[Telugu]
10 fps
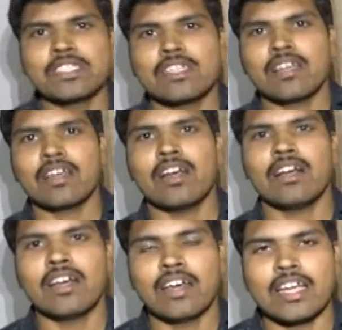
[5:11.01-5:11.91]
సంవత్సరాలుగా
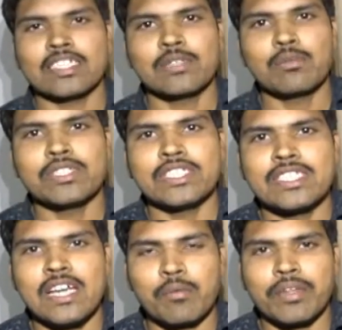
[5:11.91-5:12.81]
రాష్ట్రంలో
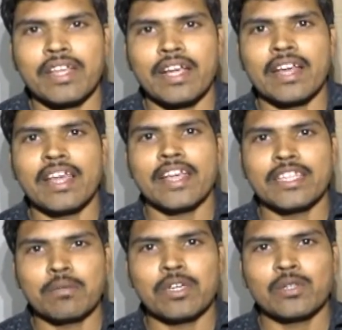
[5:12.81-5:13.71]
చేసిన అభివృద్ధి కానీ
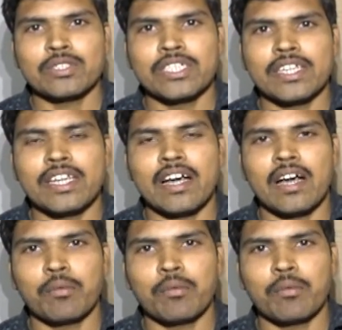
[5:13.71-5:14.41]
హైదరాబాద్లో జరిగిన